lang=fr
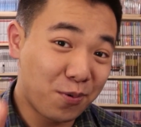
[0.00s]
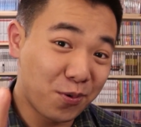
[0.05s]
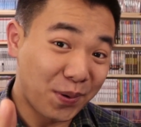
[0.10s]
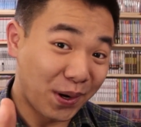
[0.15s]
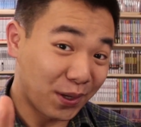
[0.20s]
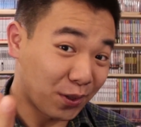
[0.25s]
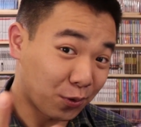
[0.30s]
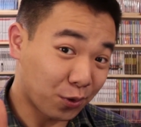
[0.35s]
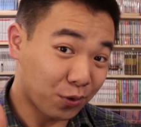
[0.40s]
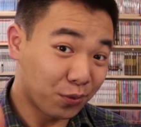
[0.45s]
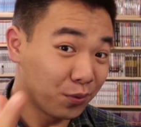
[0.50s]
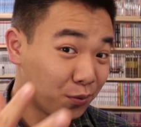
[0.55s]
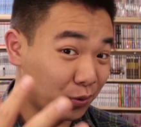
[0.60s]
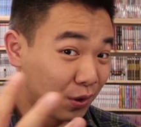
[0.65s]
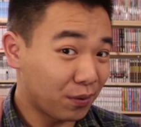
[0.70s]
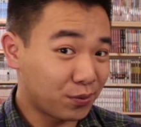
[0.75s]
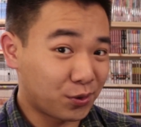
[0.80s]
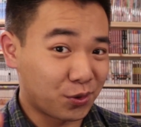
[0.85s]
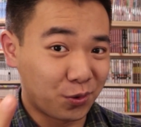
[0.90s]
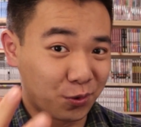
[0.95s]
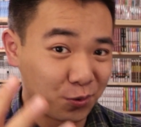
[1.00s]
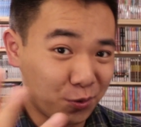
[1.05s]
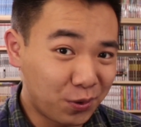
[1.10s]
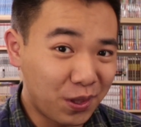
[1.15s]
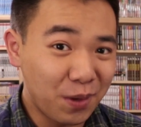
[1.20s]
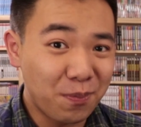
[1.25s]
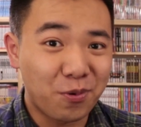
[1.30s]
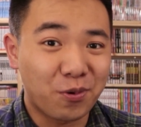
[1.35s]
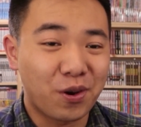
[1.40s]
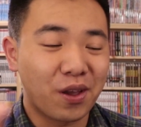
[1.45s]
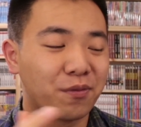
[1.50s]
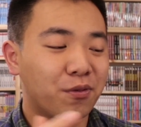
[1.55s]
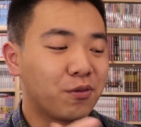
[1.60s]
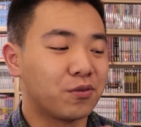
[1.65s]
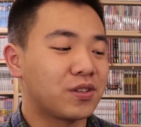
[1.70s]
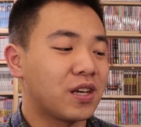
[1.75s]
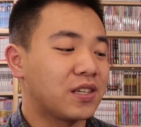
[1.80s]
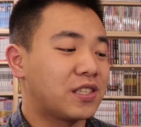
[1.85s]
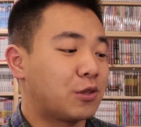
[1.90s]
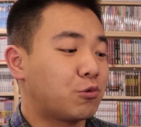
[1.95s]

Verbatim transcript: plupart d'entre vous doivent se douter pourquoi ils font ça,